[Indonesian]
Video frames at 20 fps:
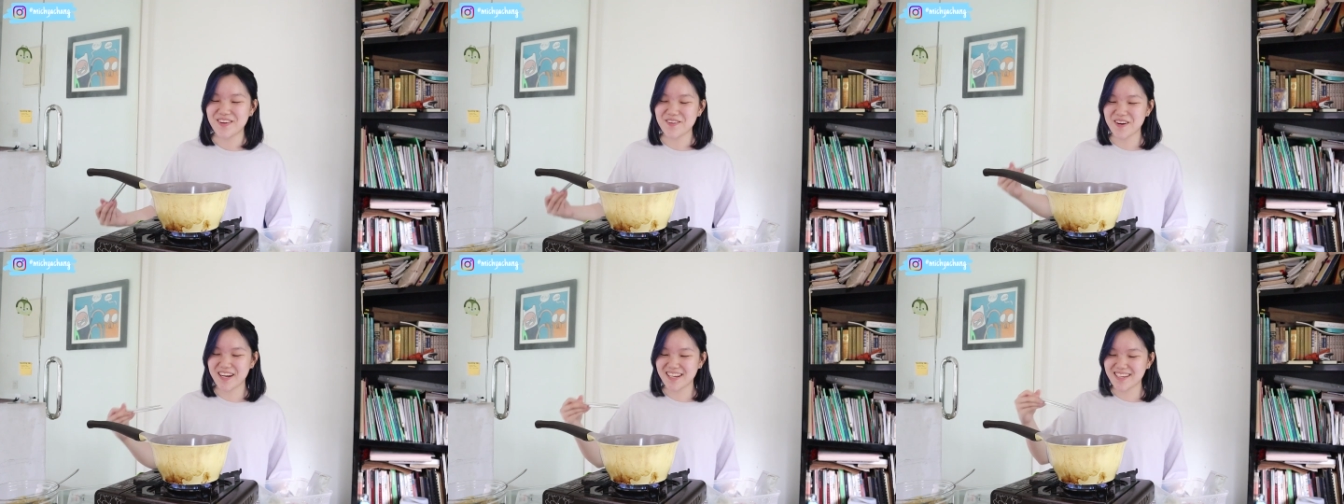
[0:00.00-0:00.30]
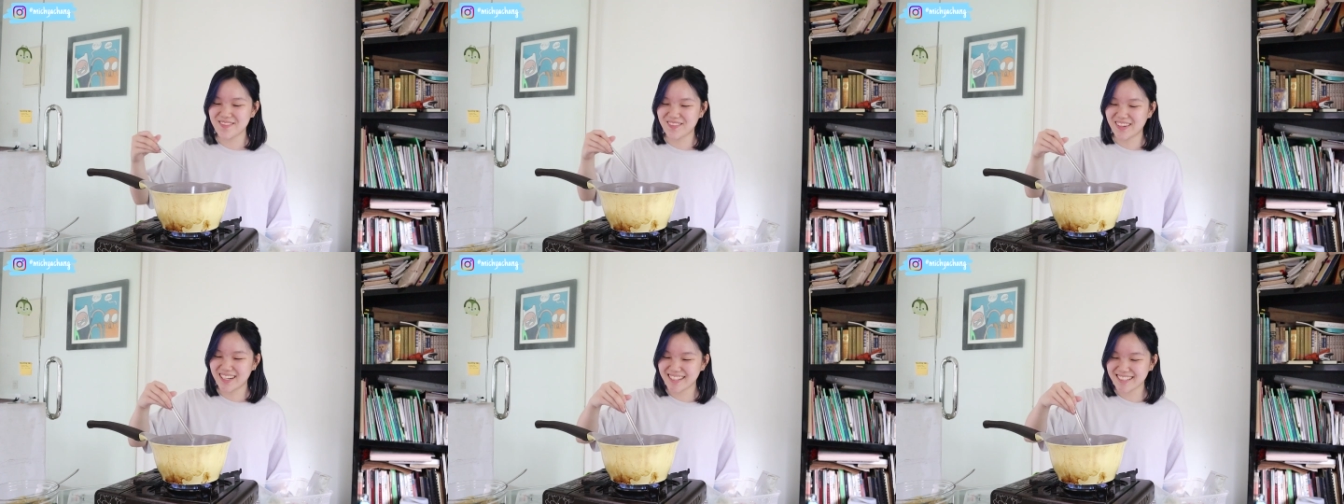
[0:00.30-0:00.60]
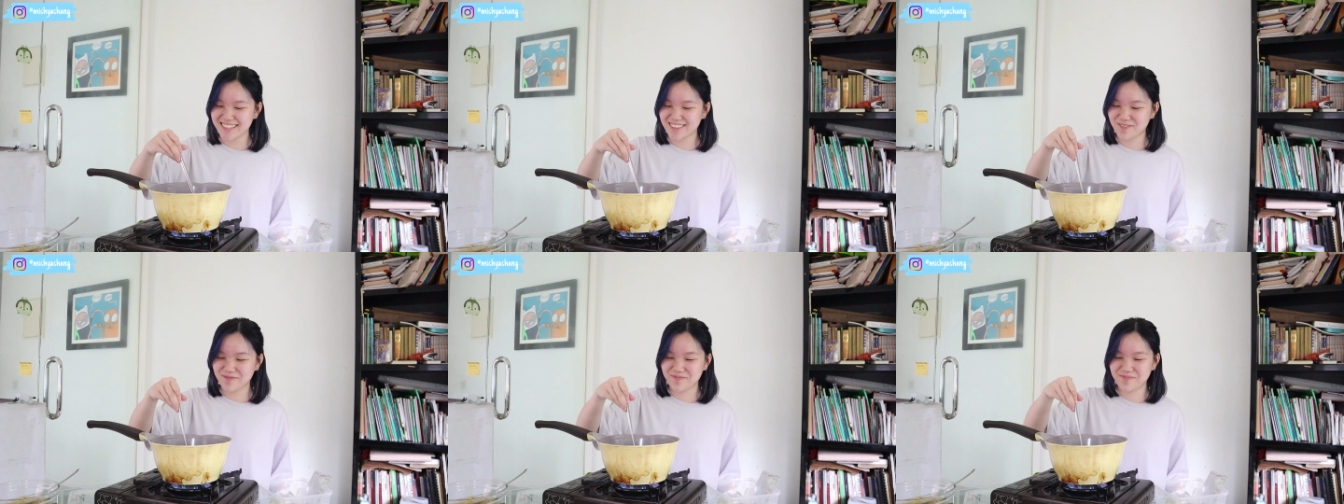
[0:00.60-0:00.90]
wangi
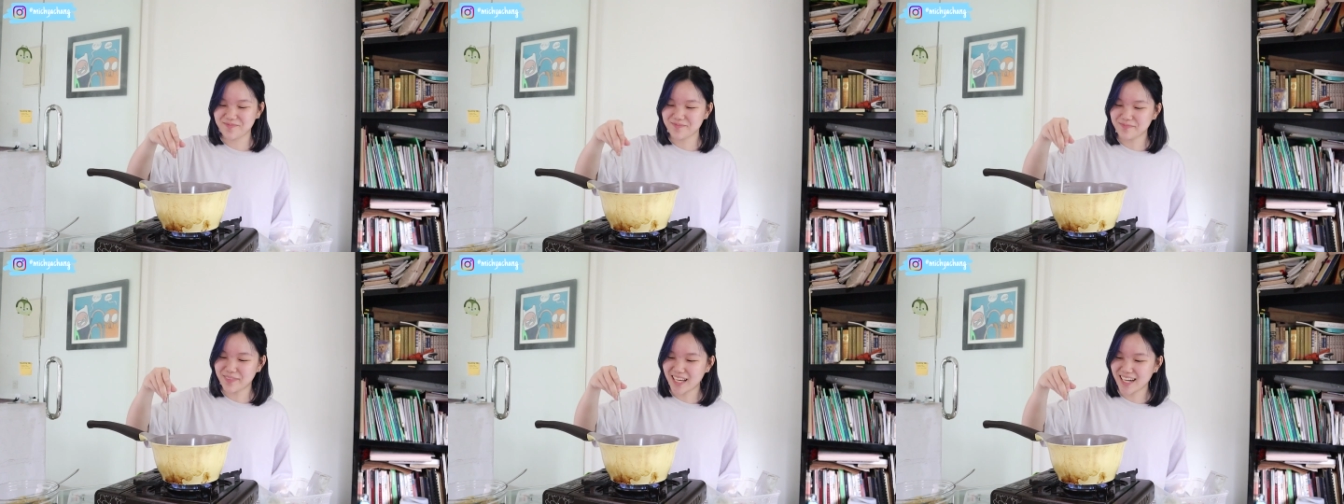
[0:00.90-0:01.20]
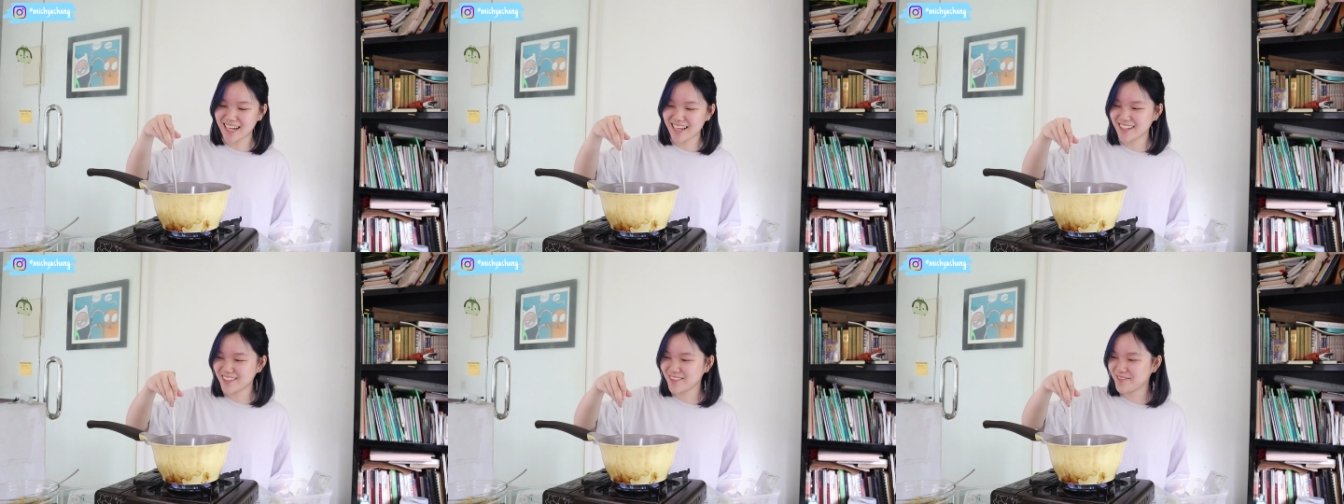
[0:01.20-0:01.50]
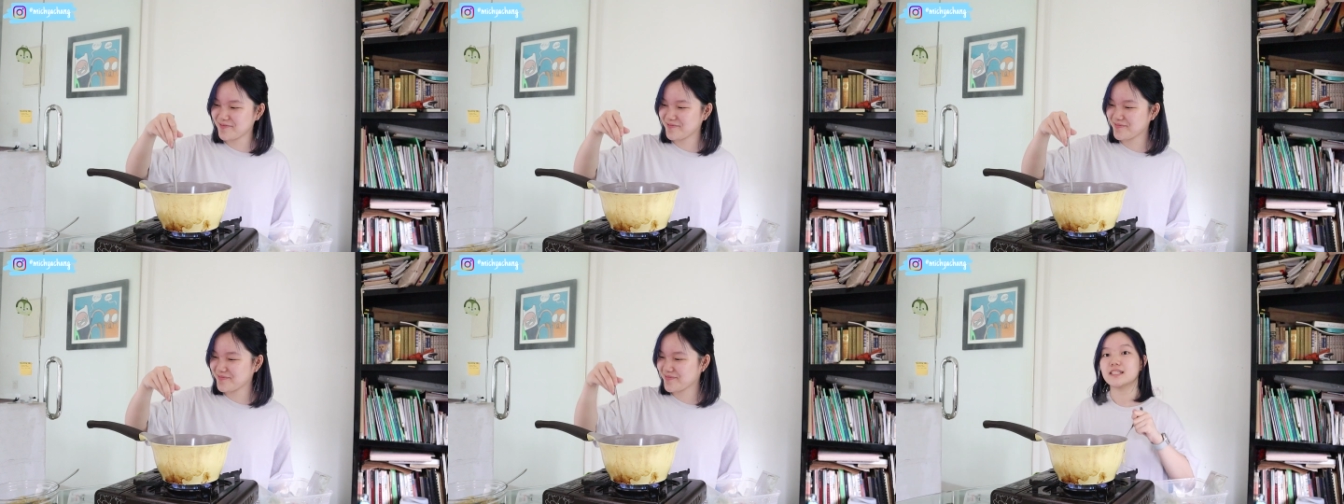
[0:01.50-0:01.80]
banget parah
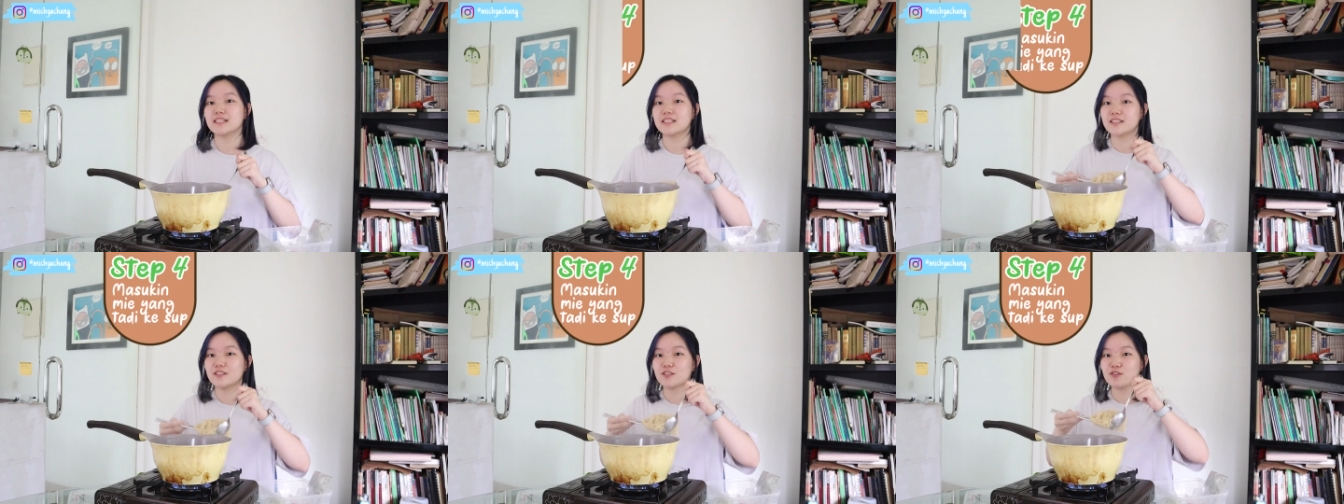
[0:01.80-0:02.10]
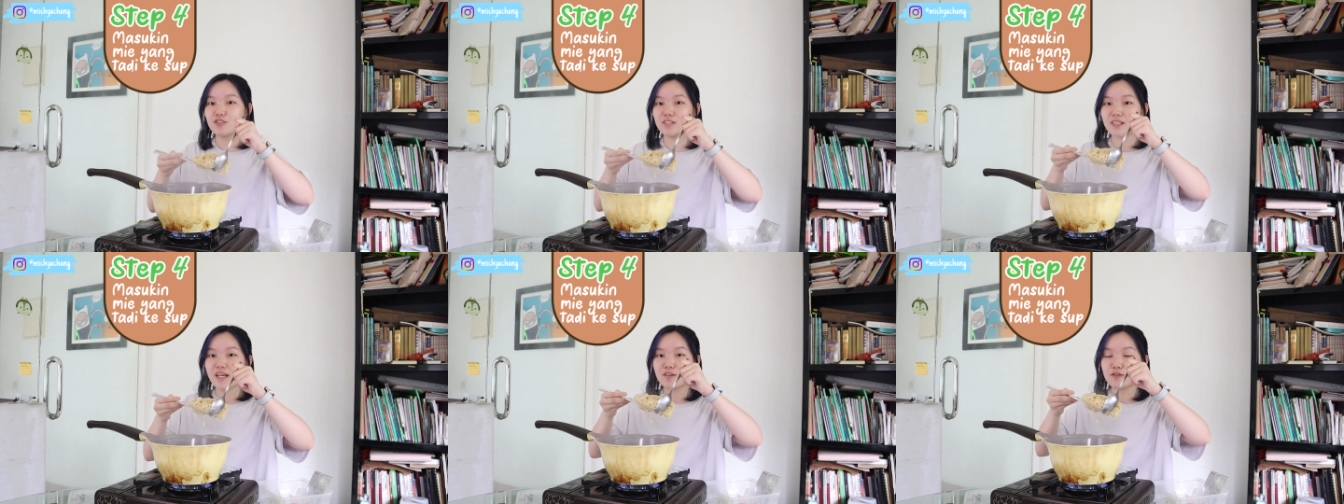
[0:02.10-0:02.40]
terus